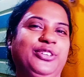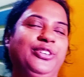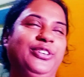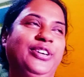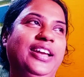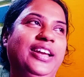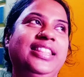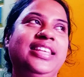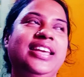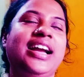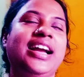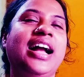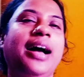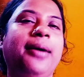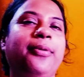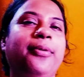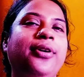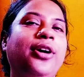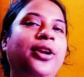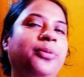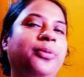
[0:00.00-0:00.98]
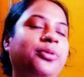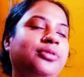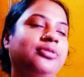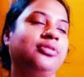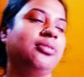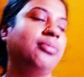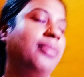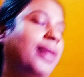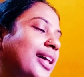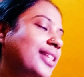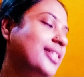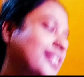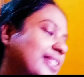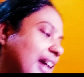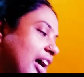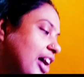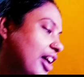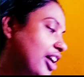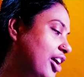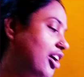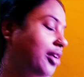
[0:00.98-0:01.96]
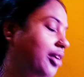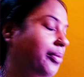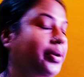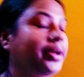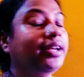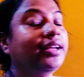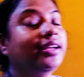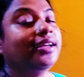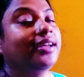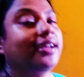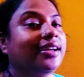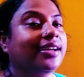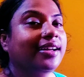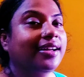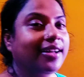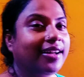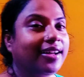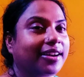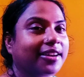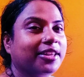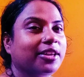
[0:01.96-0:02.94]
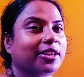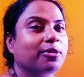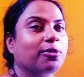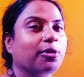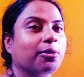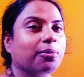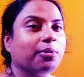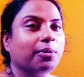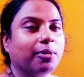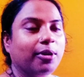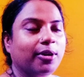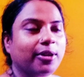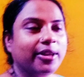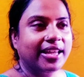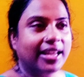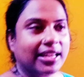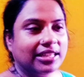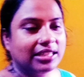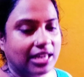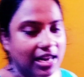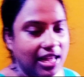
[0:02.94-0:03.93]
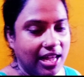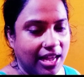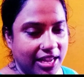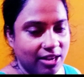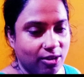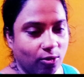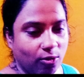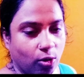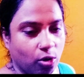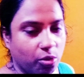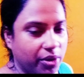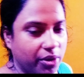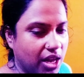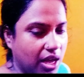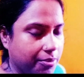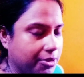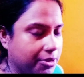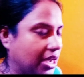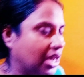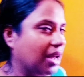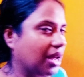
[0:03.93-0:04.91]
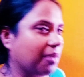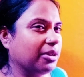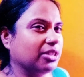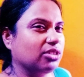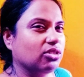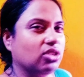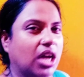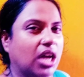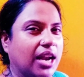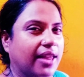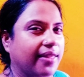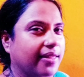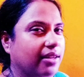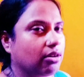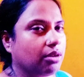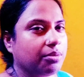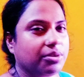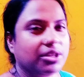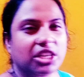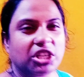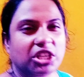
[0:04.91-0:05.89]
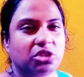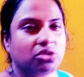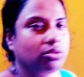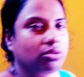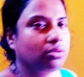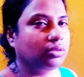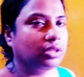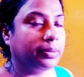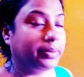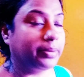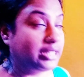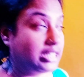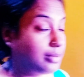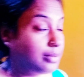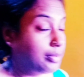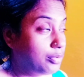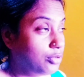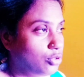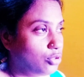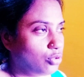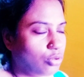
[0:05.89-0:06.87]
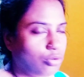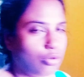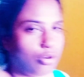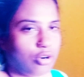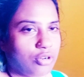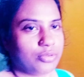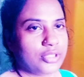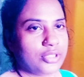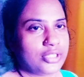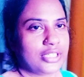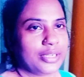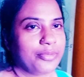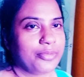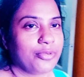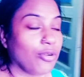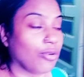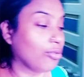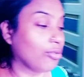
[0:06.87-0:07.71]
এ দিয়ে খাবো অল্প দুটো ভাত যা হয় হবে কি করব বলো এছাড়া এই গরমে না আমি আর আমার জন্য আলাদা করে কিচ্ছু করতে পারছি না আমার ভীষণ গরম হচ্ছে আমি কখন